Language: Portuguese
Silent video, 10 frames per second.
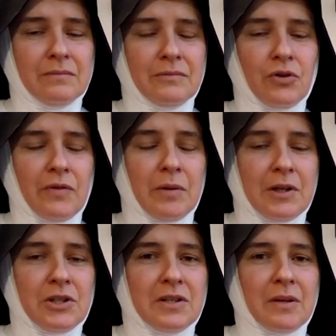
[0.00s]
Giovanni
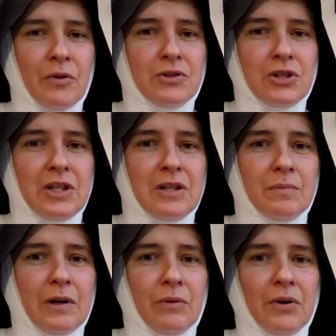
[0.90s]
Battista Montini,
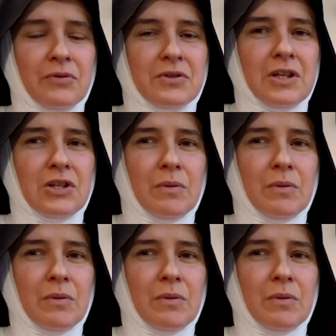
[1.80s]
Paulo VI,